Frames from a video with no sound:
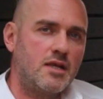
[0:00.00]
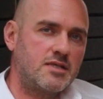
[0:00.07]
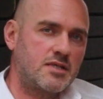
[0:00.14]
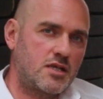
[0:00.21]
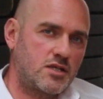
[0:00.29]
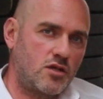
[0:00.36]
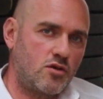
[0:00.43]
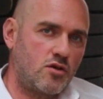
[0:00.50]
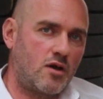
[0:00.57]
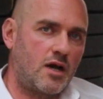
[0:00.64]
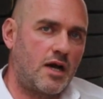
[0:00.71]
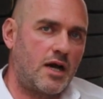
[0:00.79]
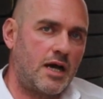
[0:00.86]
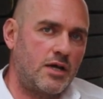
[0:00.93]
les
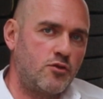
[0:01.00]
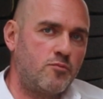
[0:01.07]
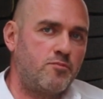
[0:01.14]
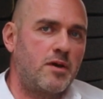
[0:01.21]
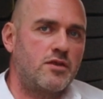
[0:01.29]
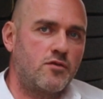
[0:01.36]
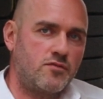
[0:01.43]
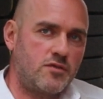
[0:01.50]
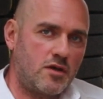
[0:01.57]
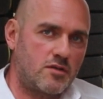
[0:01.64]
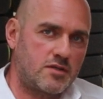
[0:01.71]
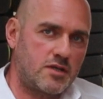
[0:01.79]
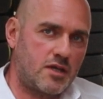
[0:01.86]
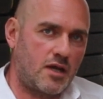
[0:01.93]
ingénieurs à ne pas
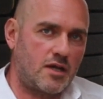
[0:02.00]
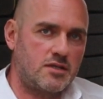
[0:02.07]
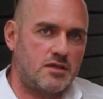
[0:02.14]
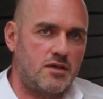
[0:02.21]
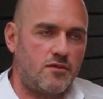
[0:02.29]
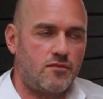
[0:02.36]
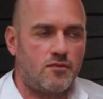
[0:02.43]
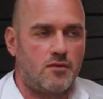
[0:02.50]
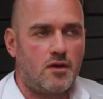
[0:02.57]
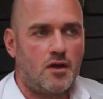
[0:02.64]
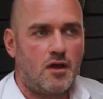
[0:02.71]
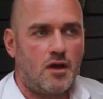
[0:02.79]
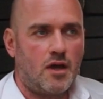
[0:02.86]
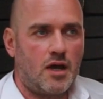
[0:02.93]
devenir anticréatifs,
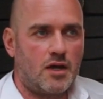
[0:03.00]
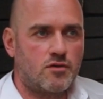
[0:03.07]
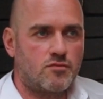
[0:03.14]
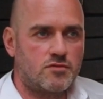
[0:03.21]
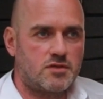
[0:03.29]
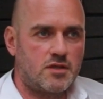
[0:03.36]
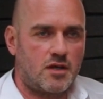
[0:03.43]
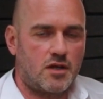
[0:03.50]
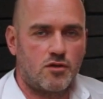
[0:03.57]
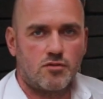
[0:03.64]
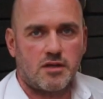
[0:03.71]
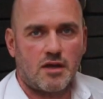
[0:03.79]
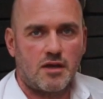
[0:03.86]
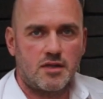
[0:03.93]
à considérer
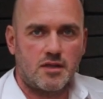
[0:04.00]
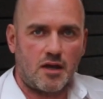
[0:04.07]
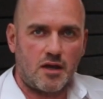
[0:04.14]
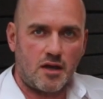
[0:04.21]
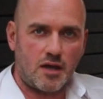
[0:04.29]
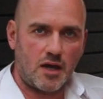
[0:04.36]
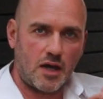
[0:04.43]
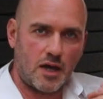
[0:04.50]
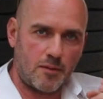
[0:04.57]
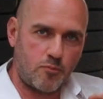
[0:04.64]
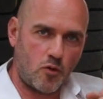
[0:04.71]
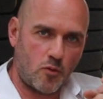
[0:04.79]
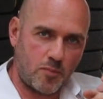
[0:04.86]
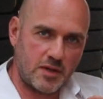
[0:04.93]
que le travail est un,
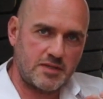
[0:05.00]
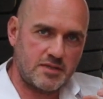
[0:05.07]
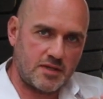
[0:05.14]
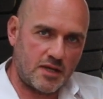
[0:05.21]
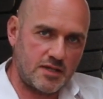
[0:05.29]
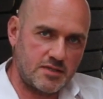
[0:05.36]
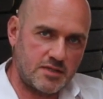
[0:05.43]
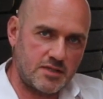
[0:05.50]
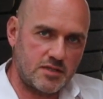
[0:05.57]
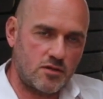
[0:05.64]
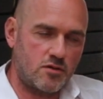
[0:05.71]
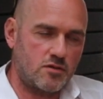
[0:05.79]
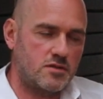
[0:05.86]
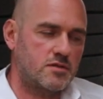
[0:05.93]
rapport précis à
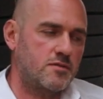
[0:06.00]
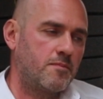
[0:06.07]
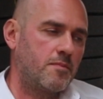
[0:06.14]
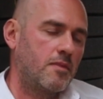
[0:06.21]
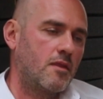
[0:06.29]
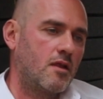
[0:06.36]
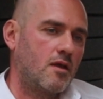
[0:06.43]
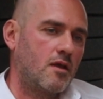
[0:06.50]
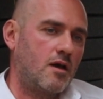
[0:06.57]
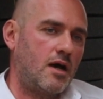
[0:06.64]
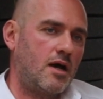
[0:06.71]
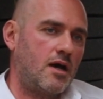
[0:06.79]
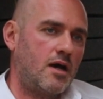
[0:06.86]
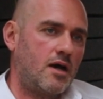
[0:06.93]
l'existence,
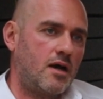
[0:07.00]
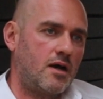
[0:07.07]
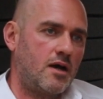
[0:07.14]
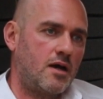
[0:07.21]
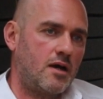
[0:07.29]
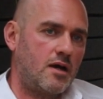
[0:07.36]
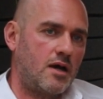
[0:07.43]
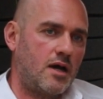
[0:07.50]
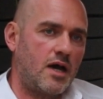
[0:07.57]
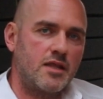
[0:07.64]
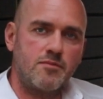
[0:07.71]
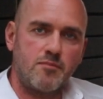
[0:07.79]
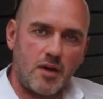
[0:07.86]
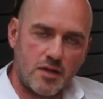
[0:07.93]
à
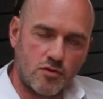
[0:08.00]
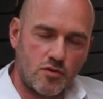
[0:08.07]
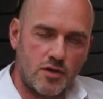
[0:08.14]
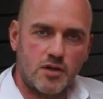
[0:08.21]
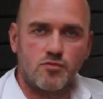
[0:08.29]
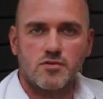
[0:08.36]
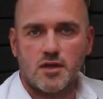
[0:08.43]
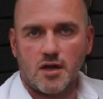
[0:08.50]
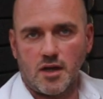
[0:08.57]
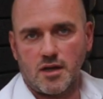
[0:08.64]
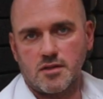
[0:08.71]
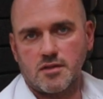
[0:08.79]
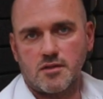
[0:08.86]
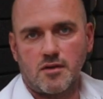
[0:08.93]
admettre les
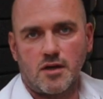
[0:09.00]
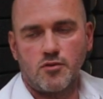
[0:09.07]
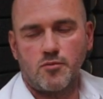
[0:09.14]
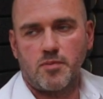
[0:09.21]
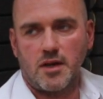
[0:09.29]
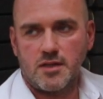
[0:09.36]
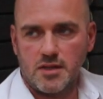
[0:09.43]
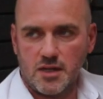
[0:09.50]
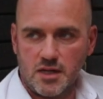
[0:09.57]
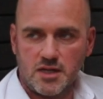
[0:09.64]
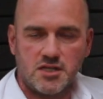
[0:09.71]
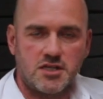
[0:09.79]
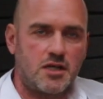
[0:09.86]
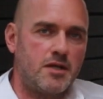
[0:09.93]
contraintes, à ne pas les
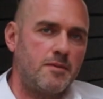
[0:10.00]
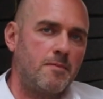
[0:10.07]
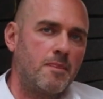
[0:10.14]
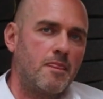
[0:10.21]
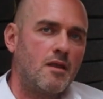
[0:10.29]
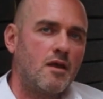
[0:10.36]
négliger,